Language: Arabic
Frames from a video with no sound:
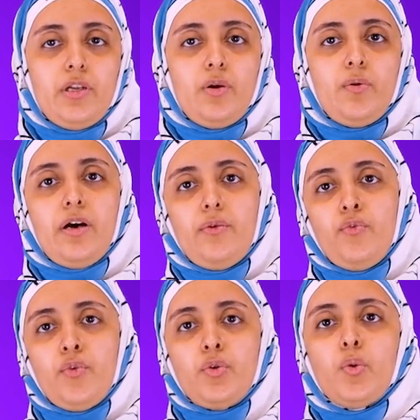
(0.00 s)
اللي هو
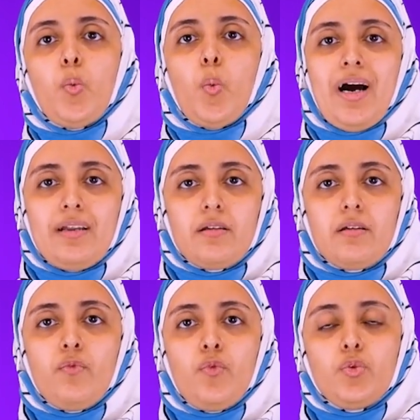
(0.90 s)
فون وأن
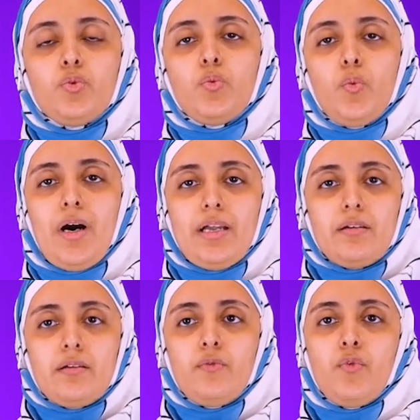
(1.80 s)
فون
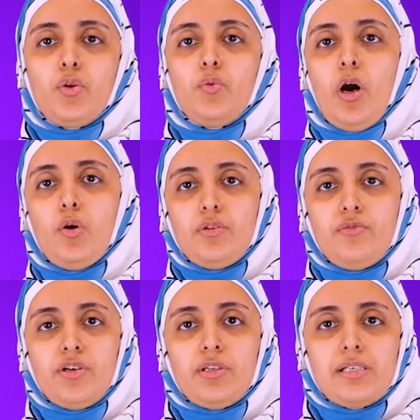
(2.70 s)
وأن فون وأحط
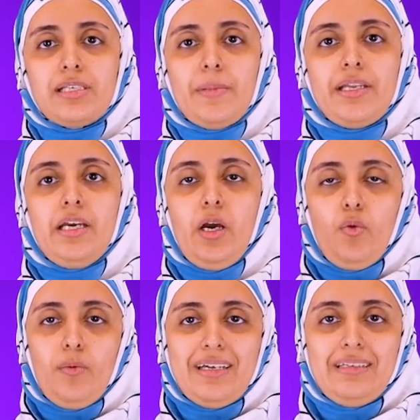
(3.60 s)
الفترة الزمنية
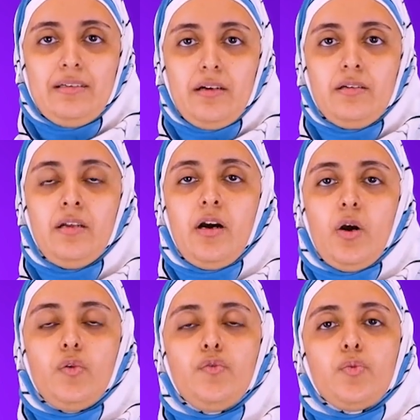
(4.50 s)
وبعدين أن
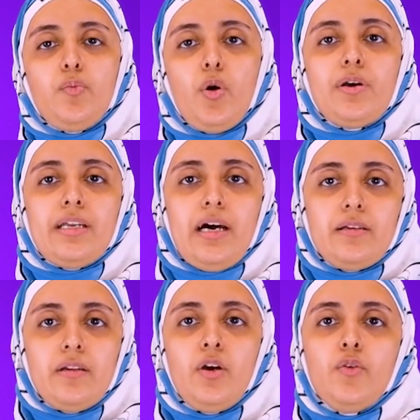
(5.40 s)
أقول فون موجن
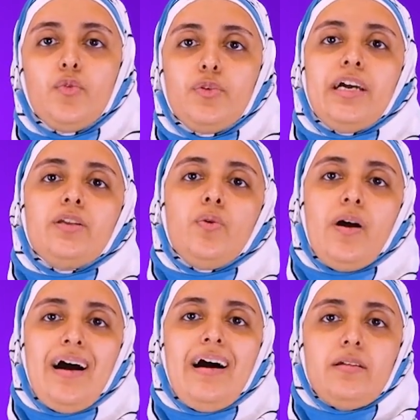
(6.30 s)
أن فون يانوا
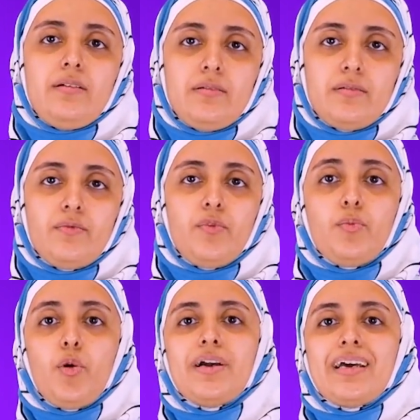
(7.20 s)
يعني أن فون
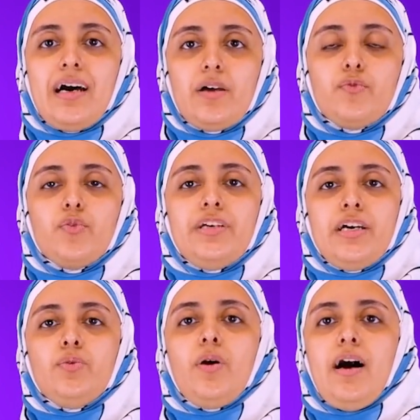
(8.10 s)
موجن أن فون
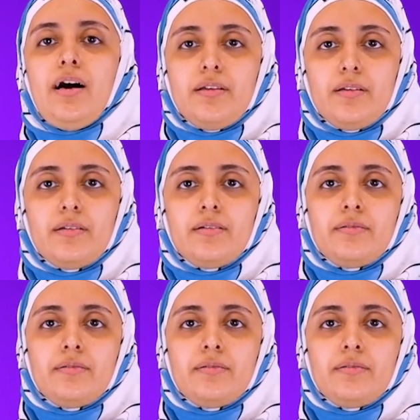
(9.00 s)
يانوا يعني أن